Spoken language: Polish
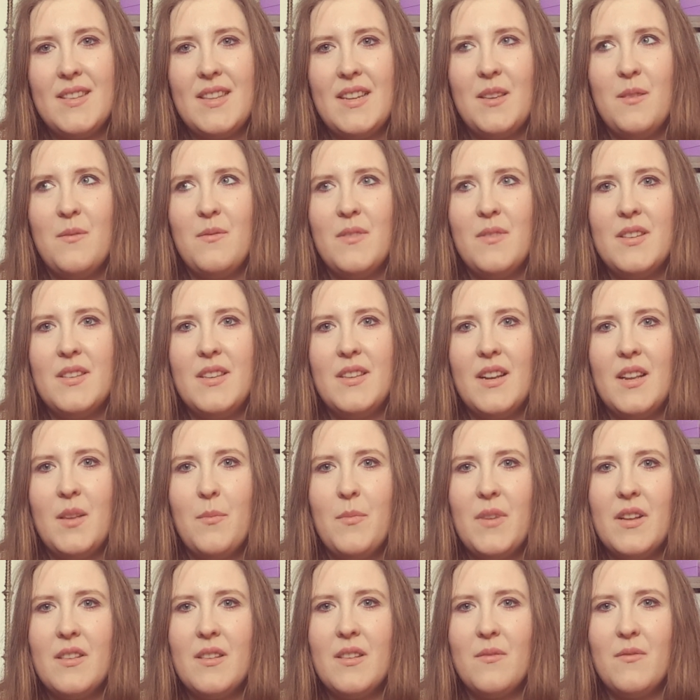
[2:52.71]
takim właśnie
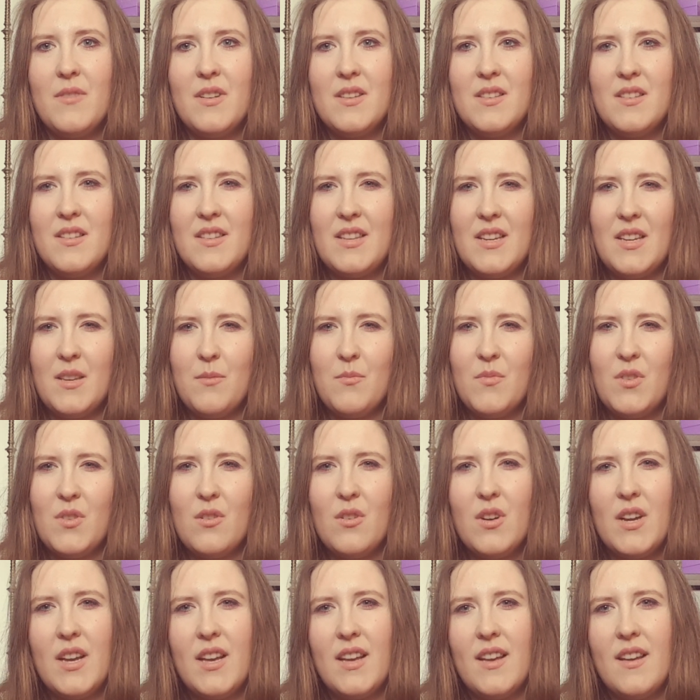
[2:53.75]
klimatem, właśnie takim
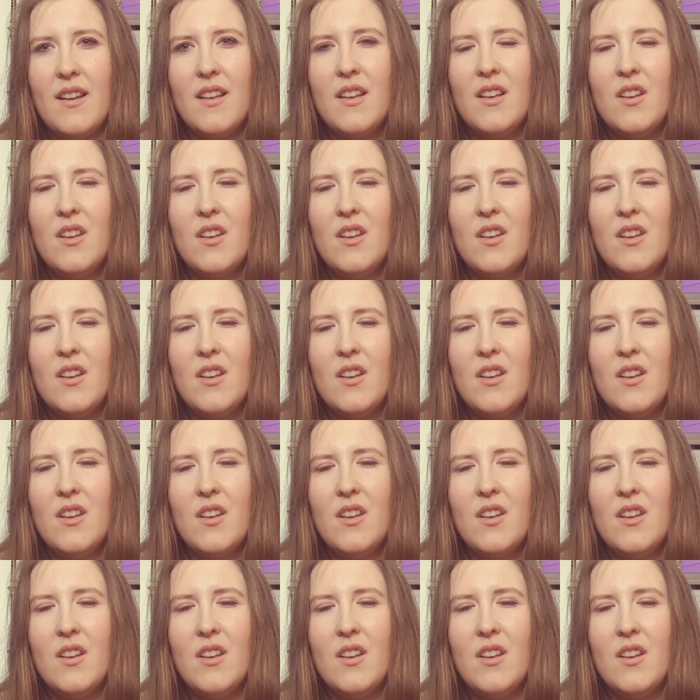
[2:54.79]
trochę